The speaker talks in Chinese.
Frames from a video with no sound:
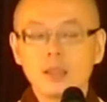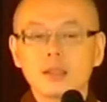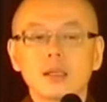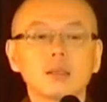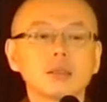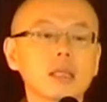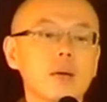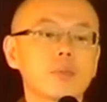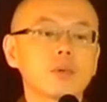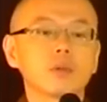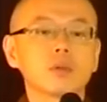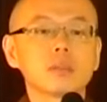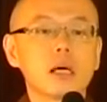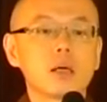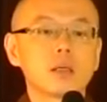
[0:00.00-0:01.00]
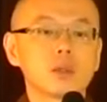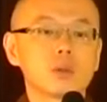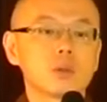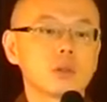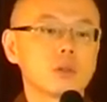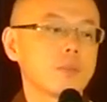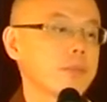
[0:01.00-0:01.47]
医生大部分都叫你
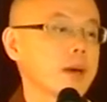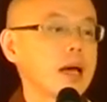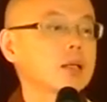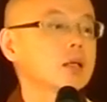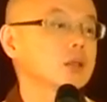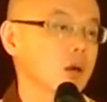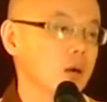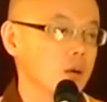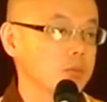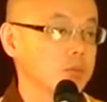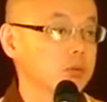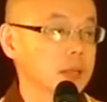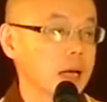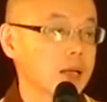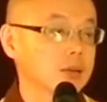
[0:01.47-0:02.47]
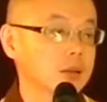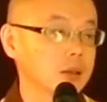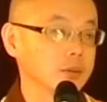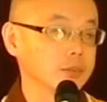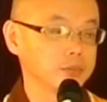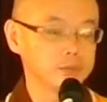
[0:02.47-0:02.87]
吃 Panadol 普拿疼，